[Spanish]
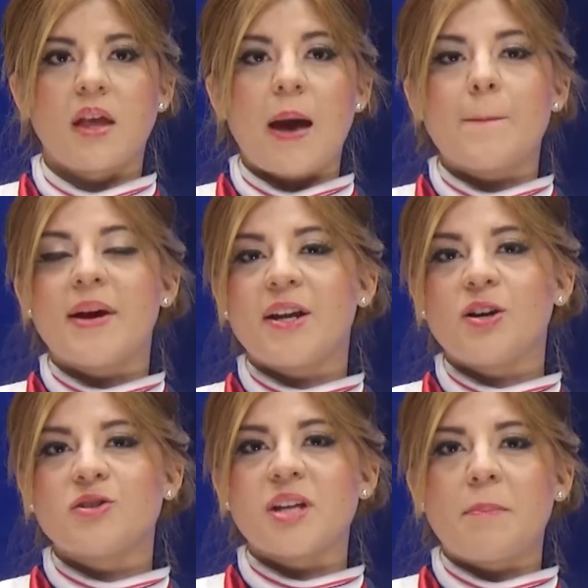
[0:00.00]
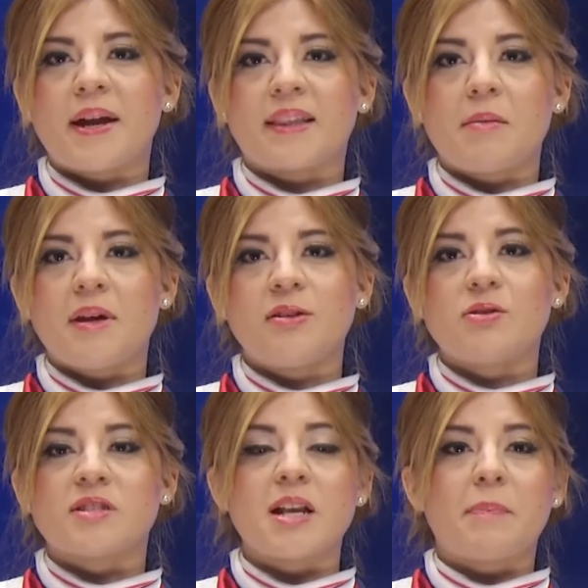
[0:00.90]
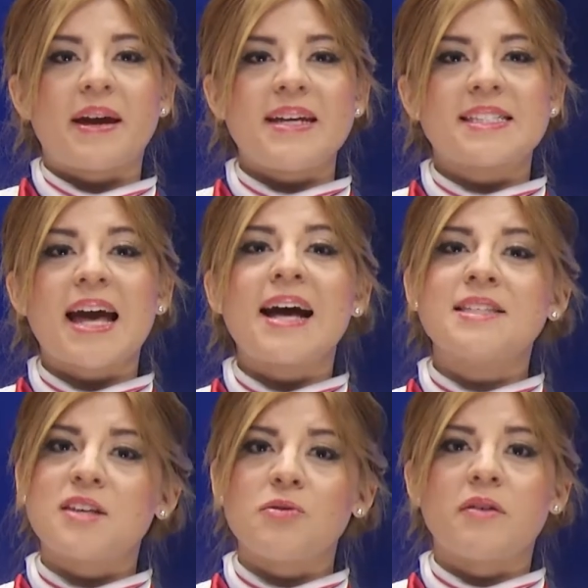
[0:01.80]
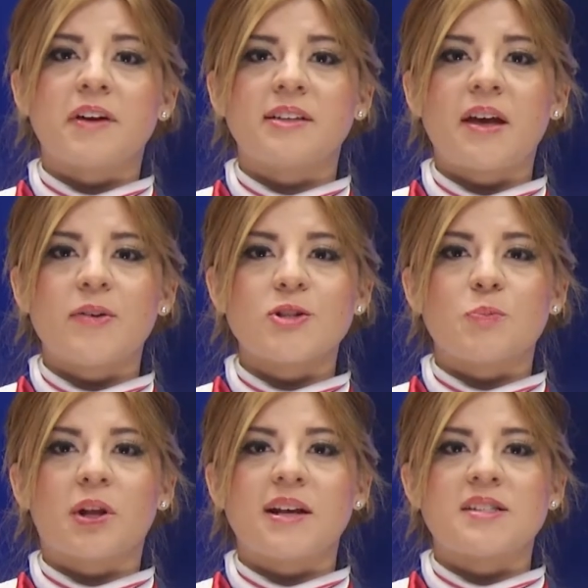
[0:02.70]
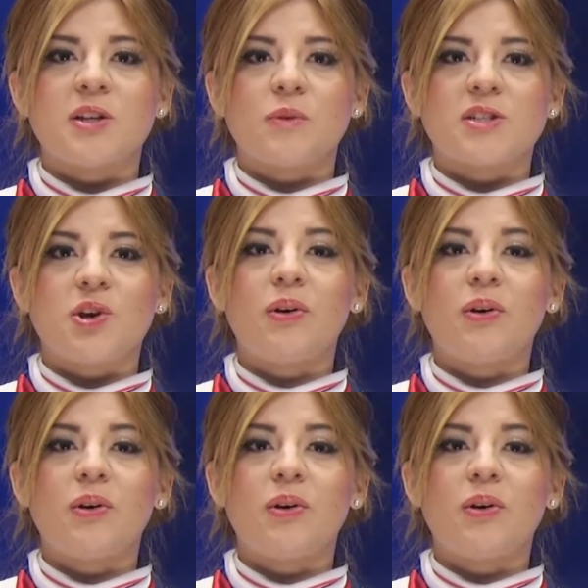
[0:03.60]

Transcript: Varios departamentos del país han sido afectados por la situación